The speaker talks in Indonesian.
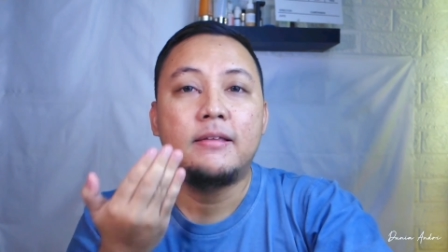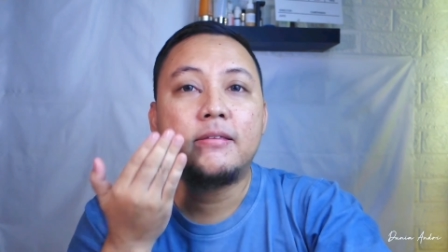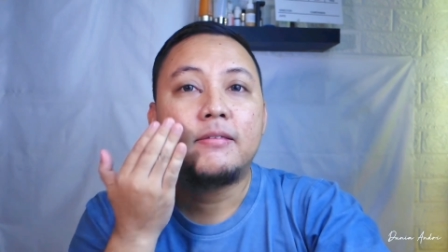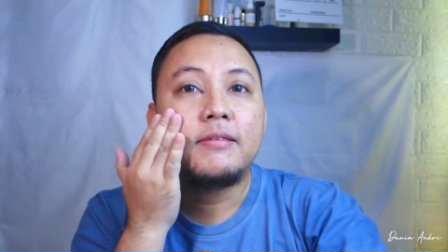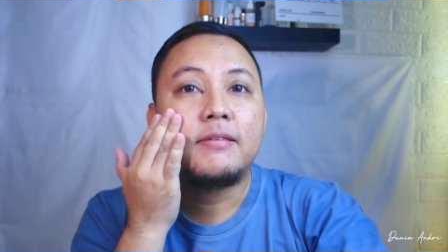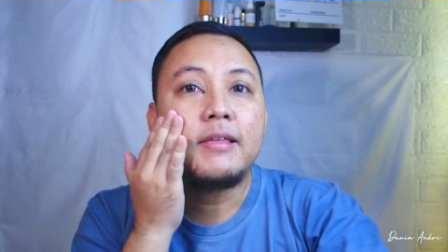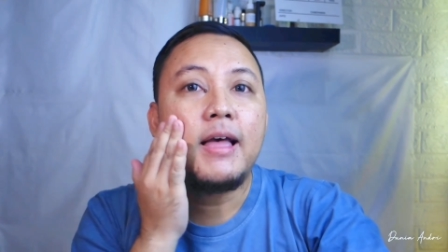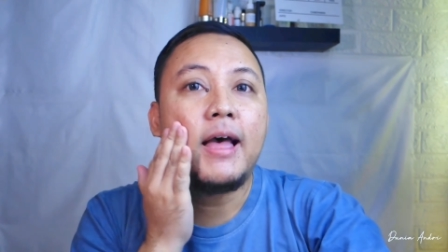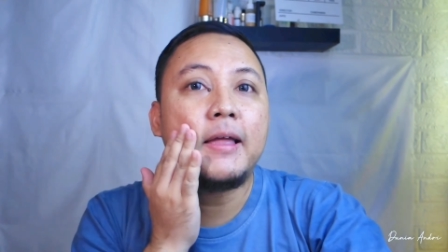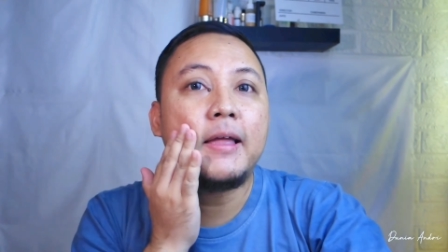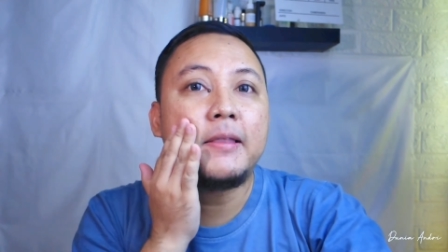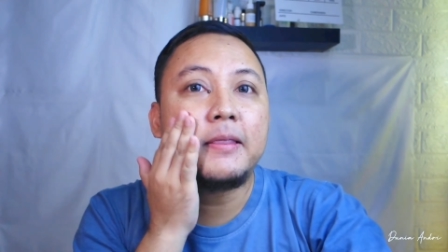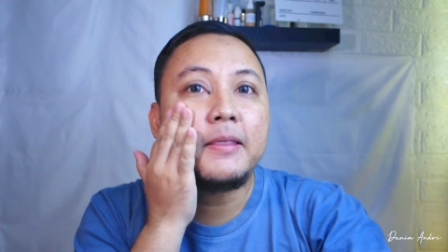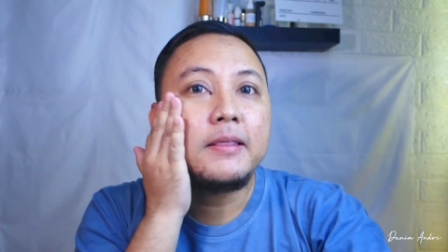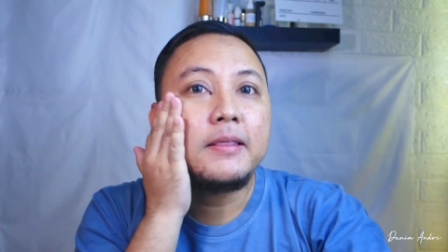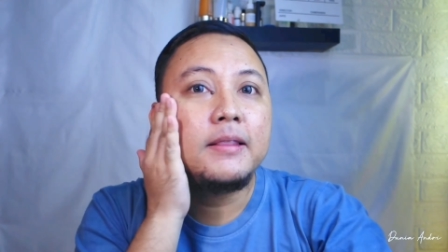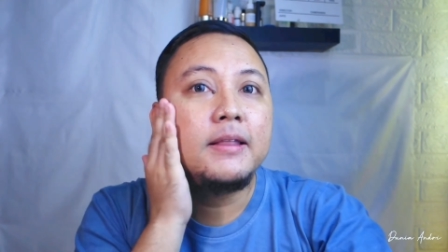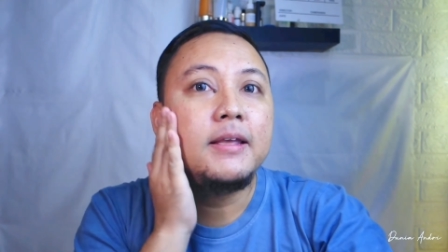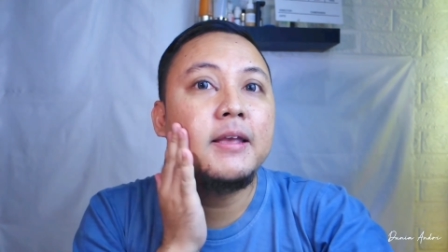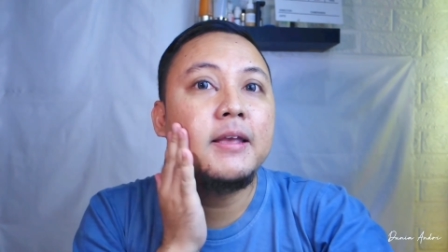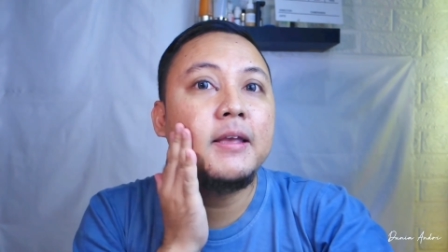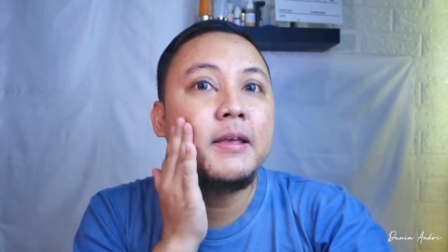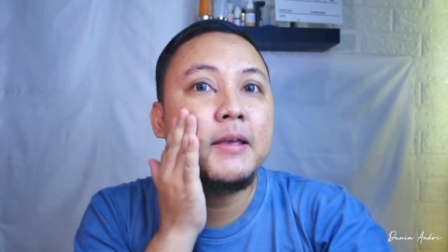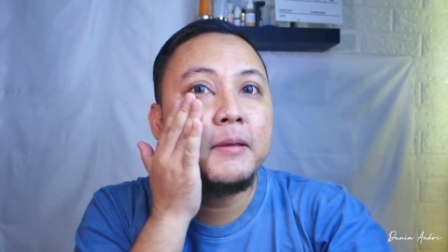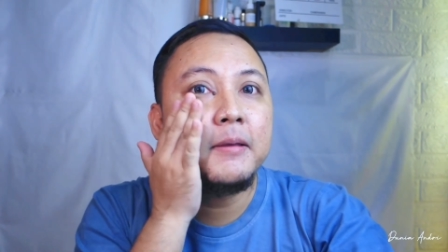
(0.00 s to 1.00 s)
Saat
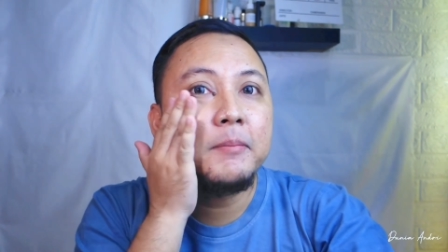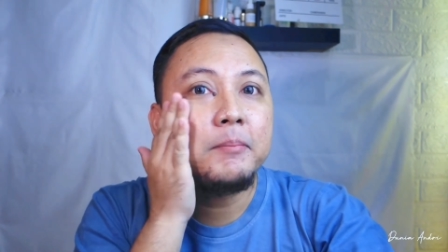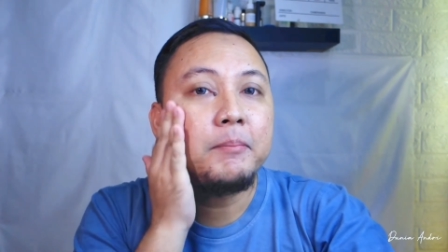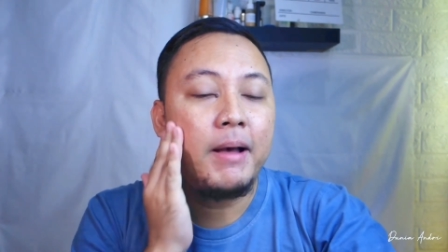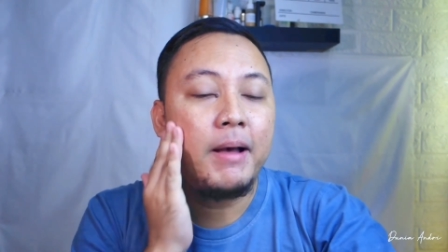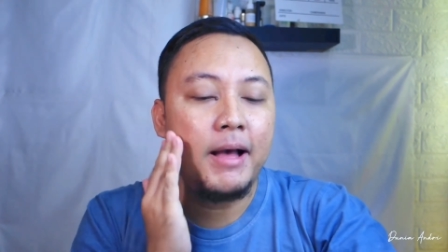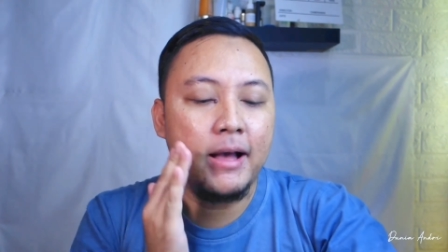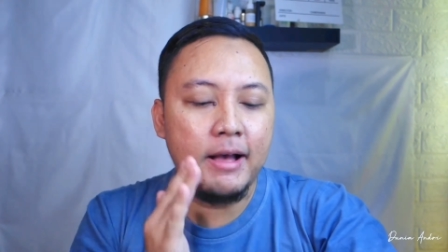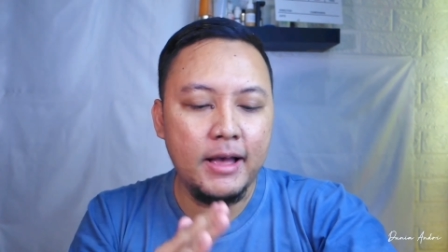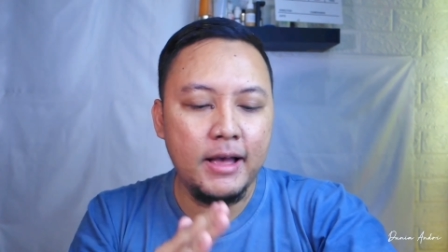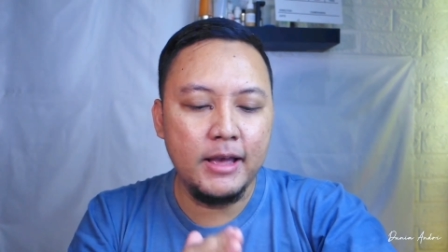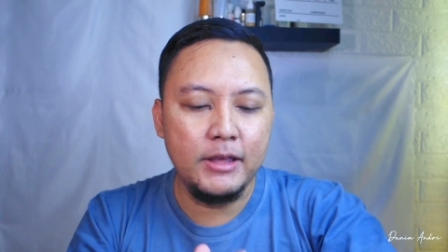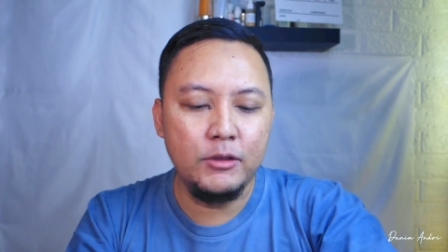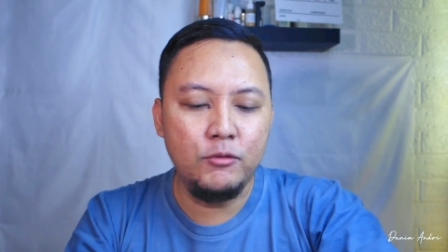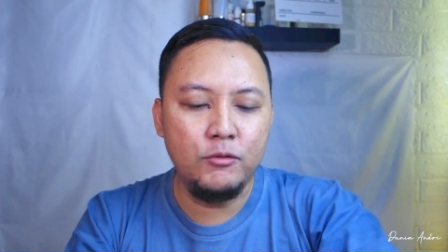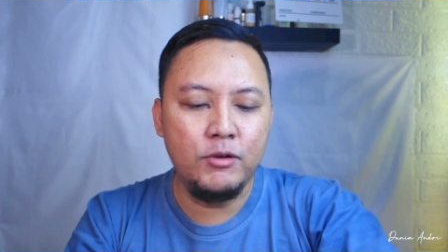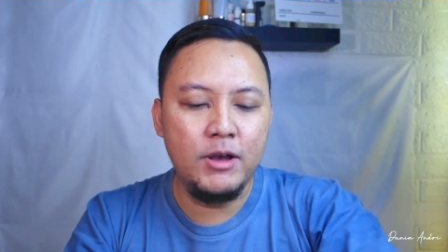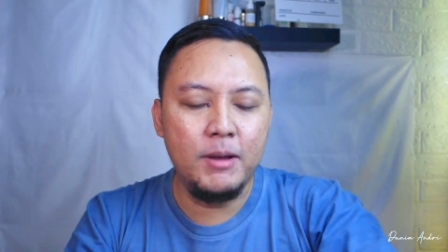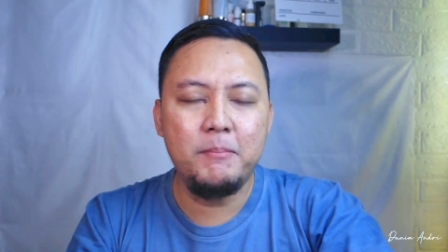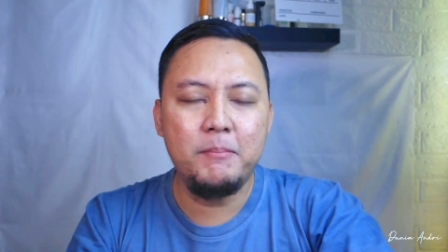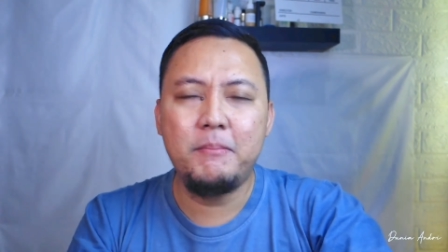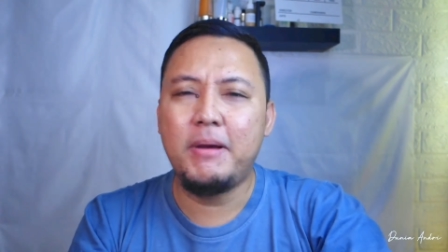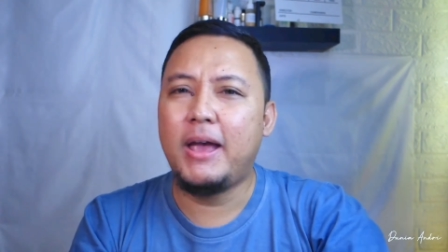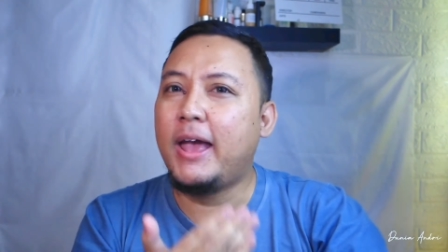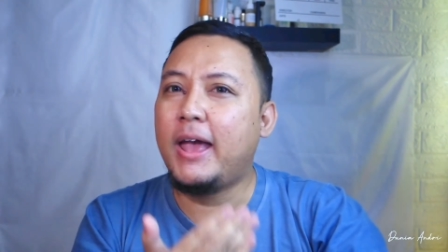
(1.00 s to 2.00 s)
dipakai
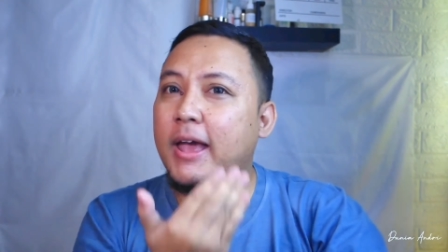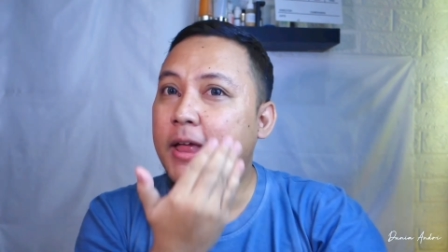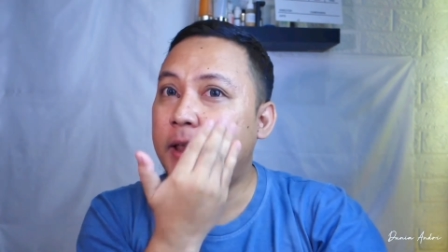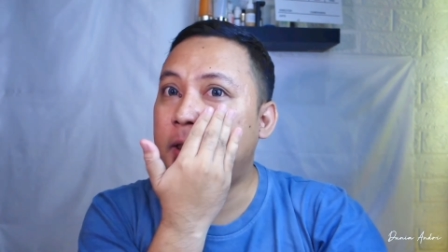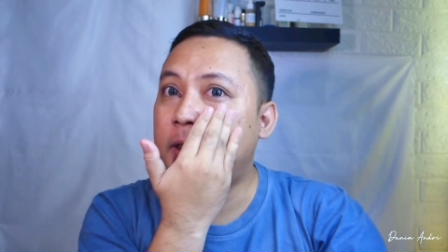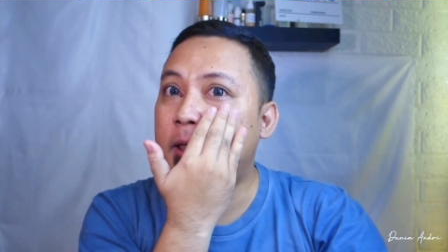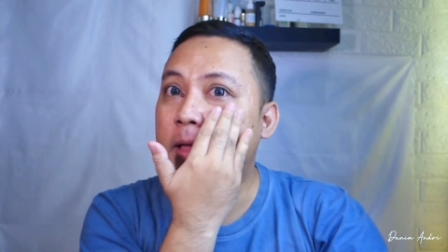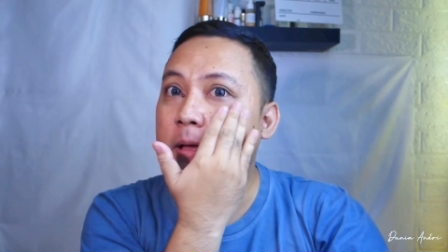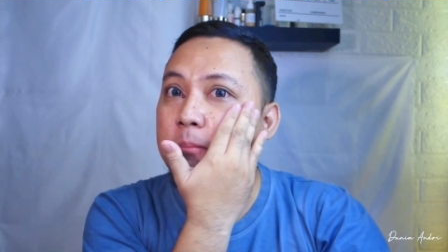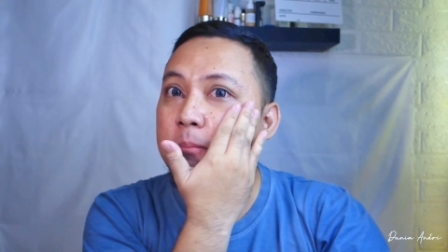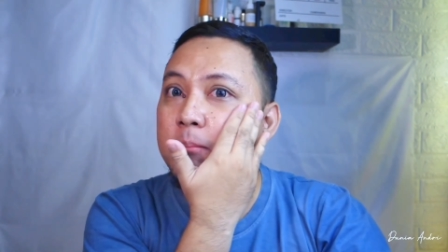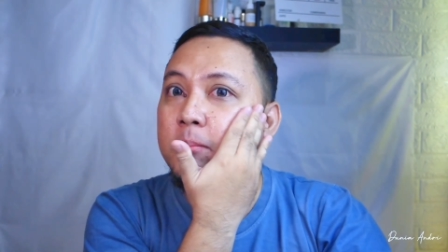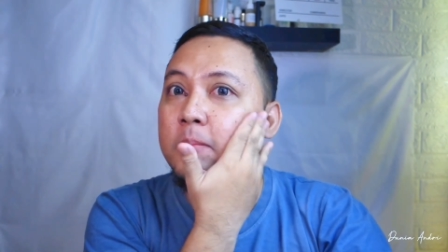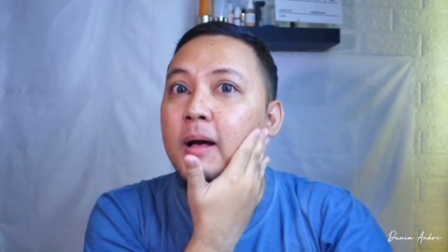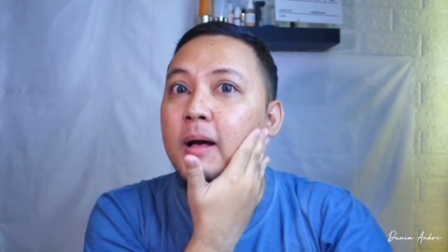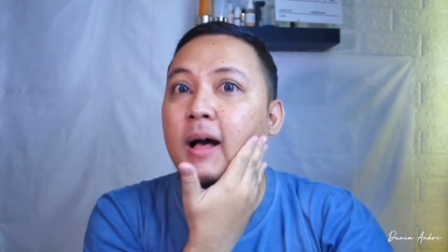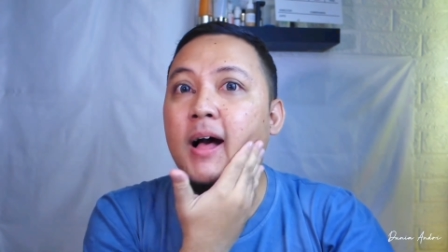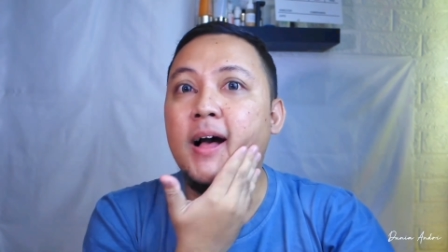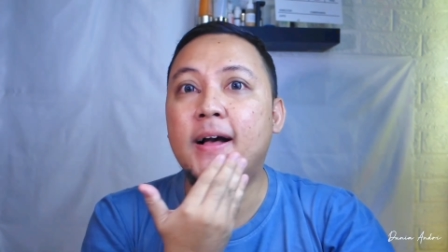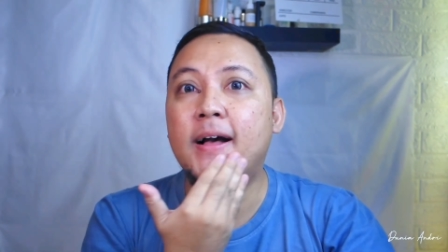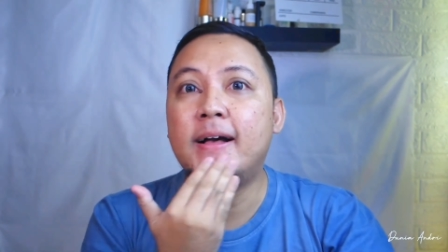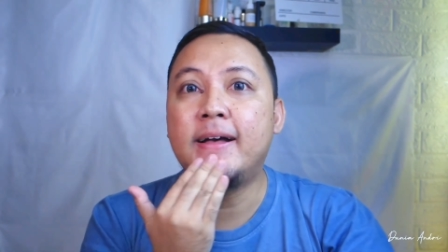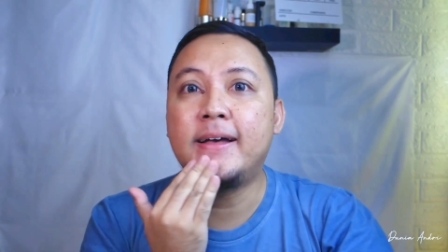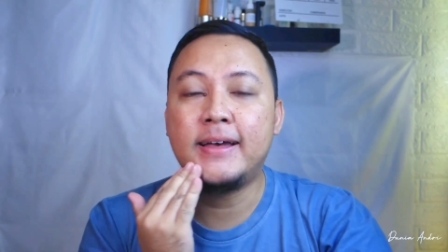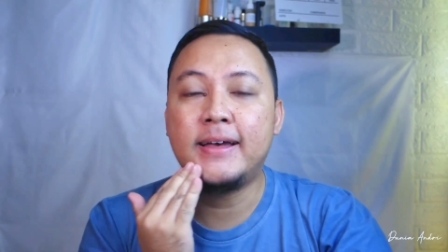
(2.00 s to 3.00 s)
juga enak
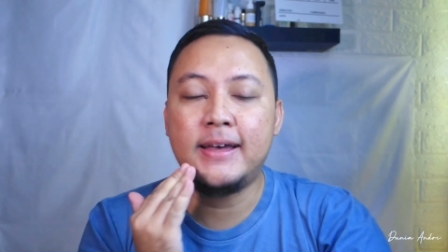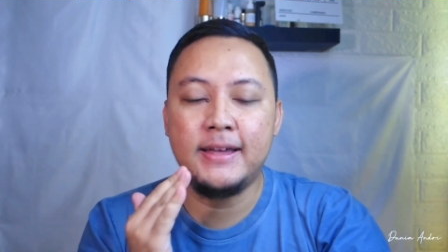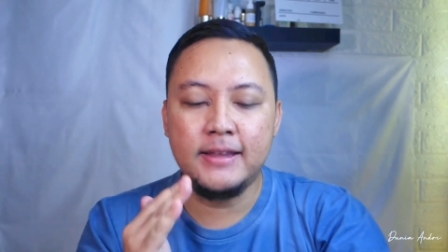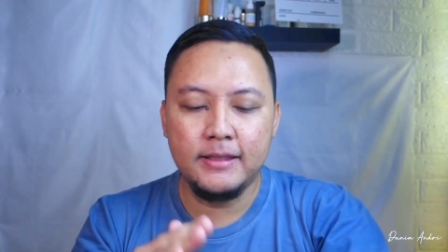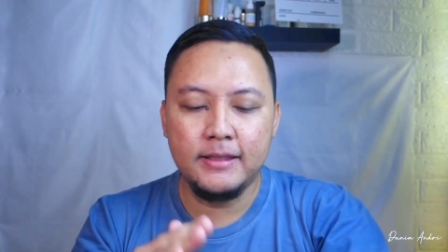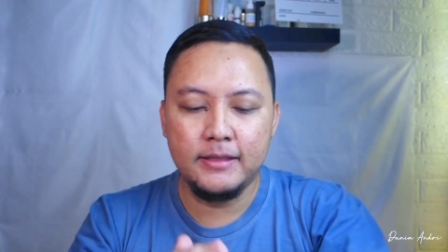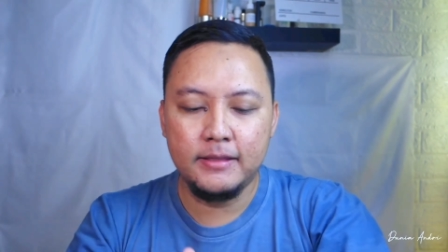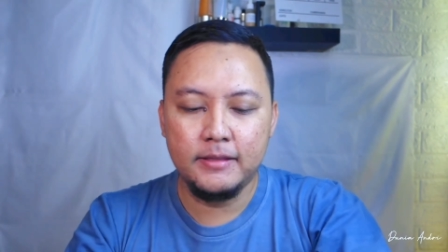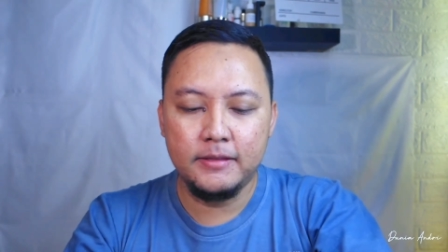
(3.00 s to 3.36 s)
banget.